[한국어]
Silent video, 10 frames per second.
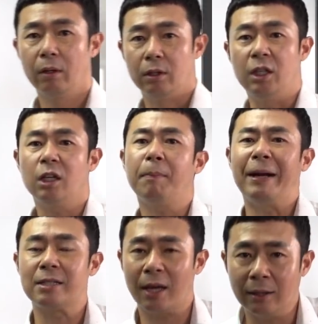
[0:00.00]
이익이
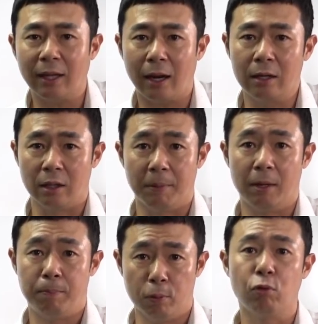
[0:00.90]
발생한다라는
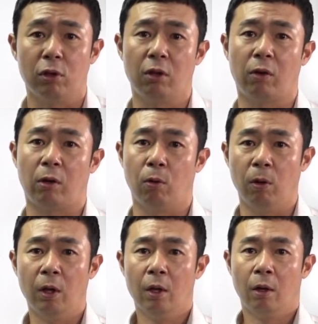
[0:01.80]
의미를 품고 있는
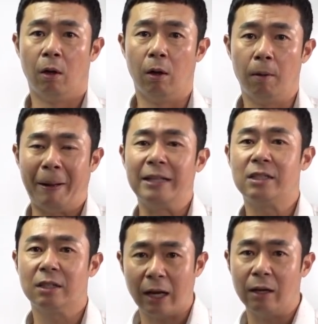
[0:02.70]
거라고 어,
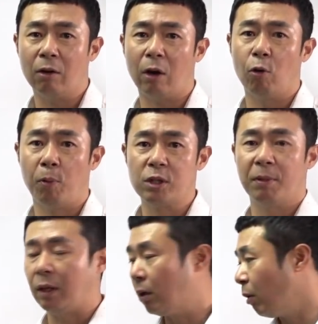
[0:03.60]
반증을 하는 거라고
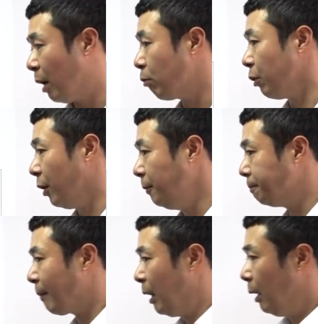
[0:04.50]
보시면 될 것 같고요.